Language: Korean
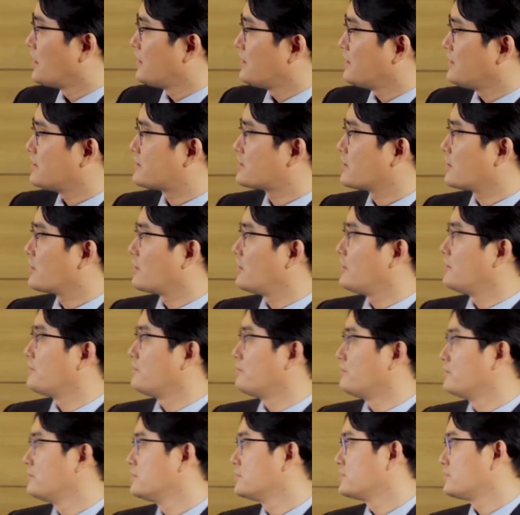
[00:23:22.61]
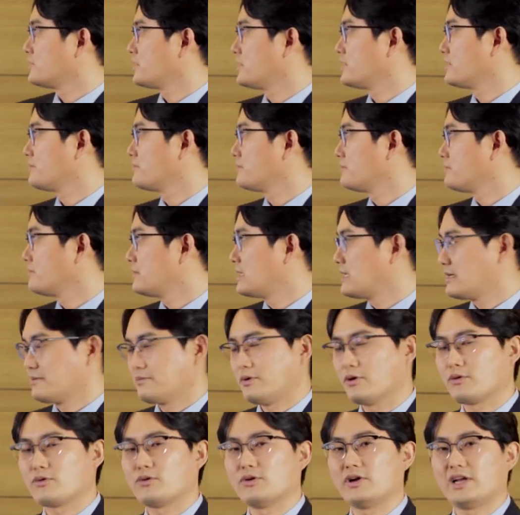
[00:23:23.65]
이처럼 우리는
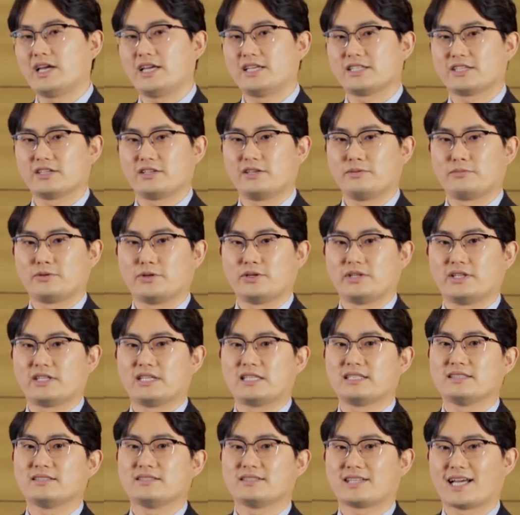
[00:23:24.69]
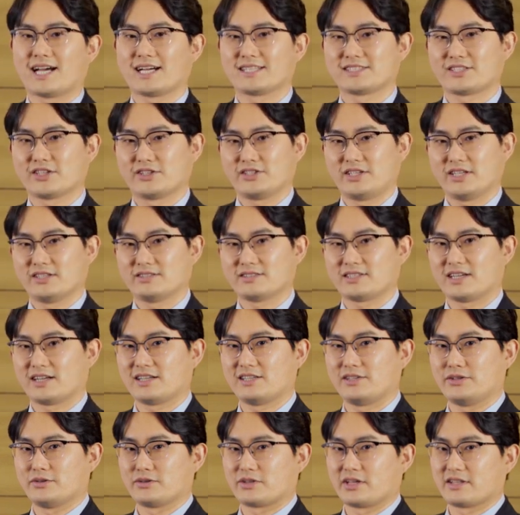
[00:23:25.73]
퍼콜레이션이 보이는 상전이
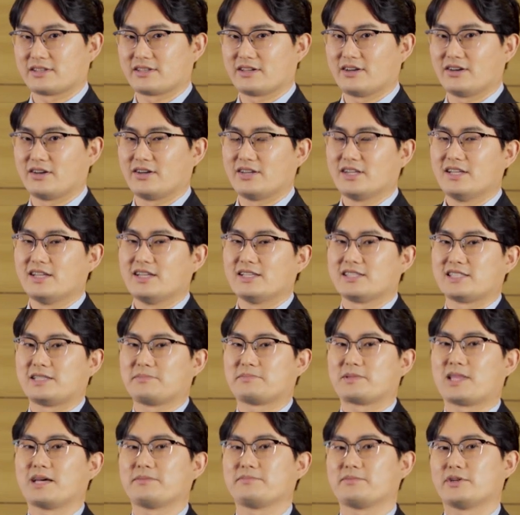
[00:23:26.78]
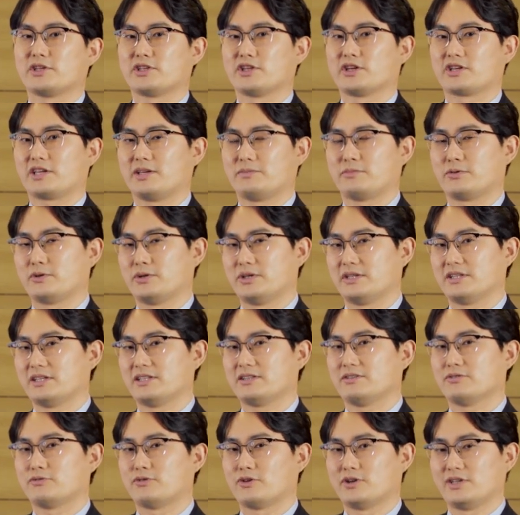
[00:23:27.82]
현상을 이용해서 집단 면역이
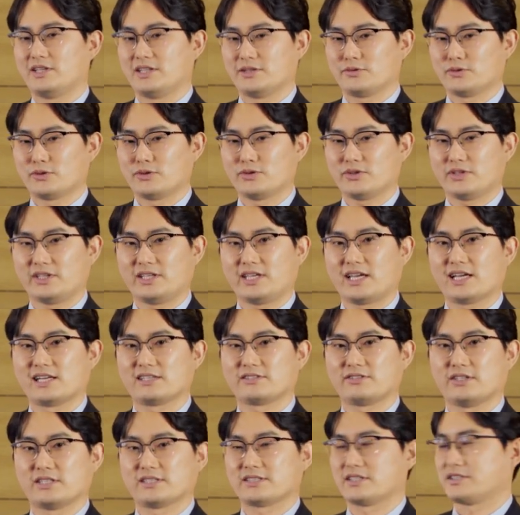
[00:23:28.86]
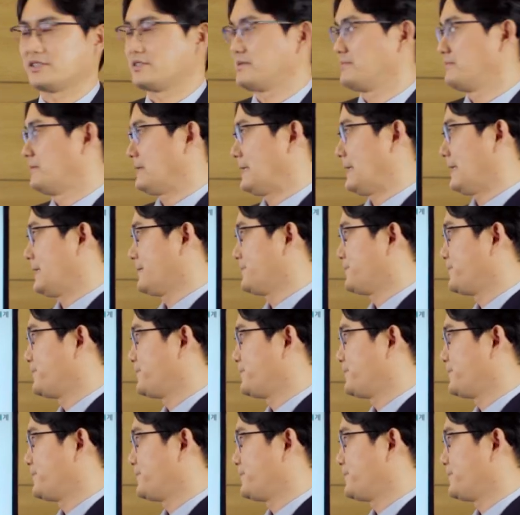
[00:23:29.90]
보이는 원리도 이해할 수 있었습니다.